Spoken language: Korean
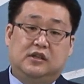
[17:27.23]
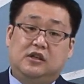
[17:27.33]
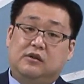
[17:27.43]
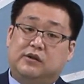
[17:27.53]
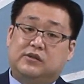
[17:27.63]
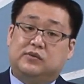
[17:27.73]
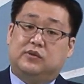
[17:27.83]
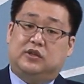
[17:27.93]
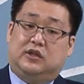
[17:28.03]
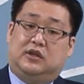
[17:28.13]
일반
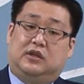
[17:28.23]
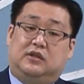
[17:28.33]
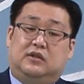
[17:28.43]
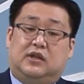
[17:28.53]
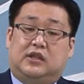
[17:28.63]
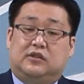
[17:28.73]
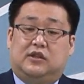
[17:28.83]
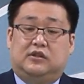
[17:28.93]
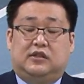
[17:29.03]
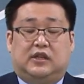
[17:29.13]
성도들에게는
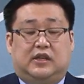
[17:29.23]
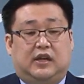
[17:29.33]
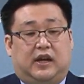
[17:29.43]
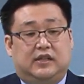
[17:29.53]
해당되는 얘기가